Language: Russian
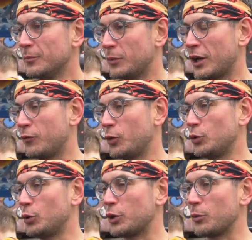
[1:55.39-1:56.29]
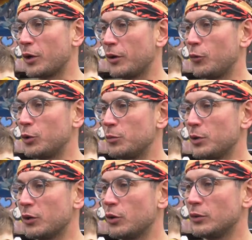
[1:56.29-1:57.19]
Марафоны, ультрамарафоны,
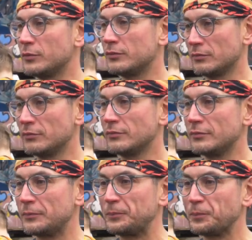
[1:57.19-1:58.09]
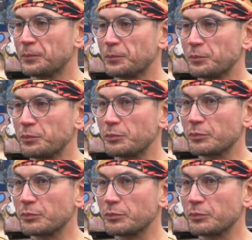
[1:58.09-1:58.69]
бегаю. Как сегодня бежалось?